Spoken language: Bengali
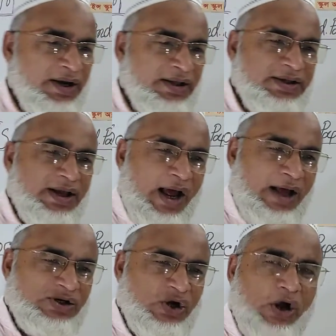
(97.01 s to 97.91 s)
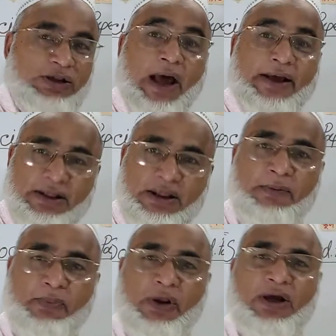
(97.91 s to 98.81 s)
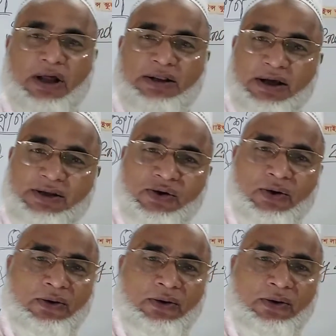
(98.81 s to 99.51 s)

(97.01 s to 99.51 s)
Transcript: নিজেরা সদায়িত্বে পরীক্ষা দিয়েছ